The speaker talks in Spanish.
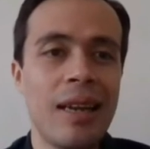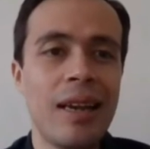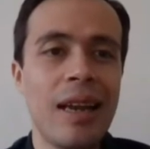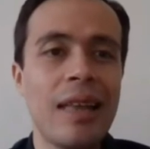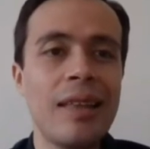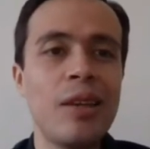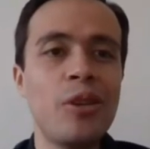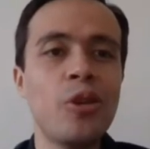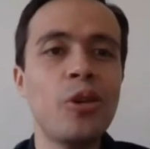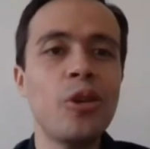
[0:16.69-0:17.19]
Él
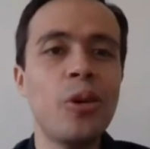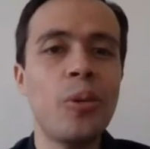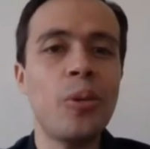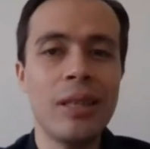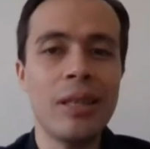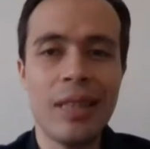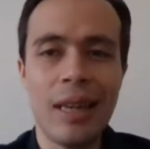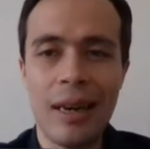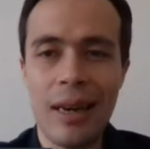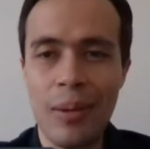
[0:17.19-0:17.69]
ha dicho, yo voy
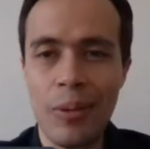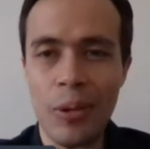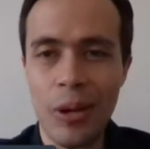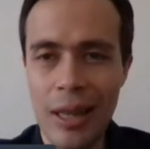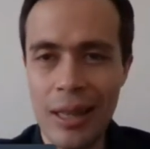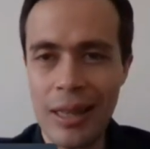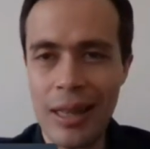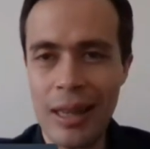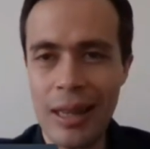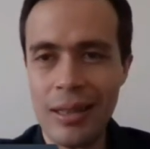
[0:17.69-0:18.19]
a estar en la
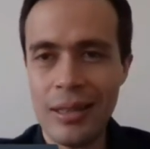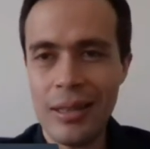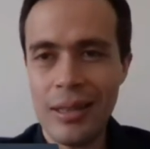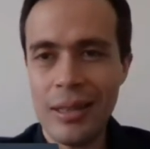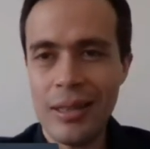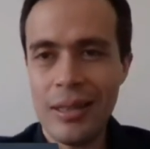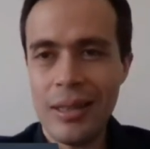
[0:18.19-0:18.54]
boleta